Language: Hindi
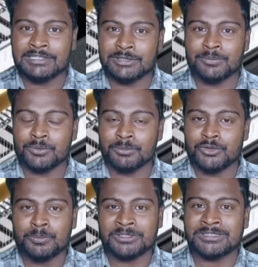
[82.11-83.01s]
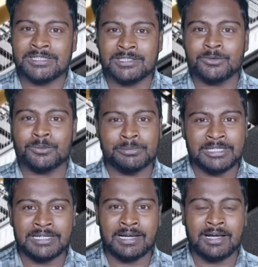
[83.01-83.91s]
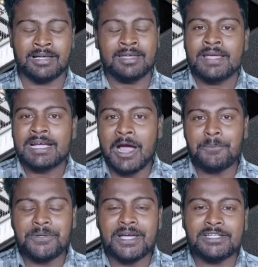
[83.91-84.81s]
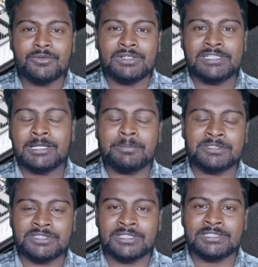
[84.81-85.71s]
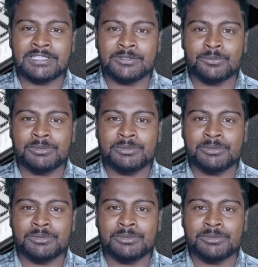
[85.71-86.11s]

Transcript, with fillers: इसी फ़ोन में जो प्रोसेसर देखने को मिलेगा काफ़ी हाई क्वालिटी वाला प्रोसेसर के साथ देखने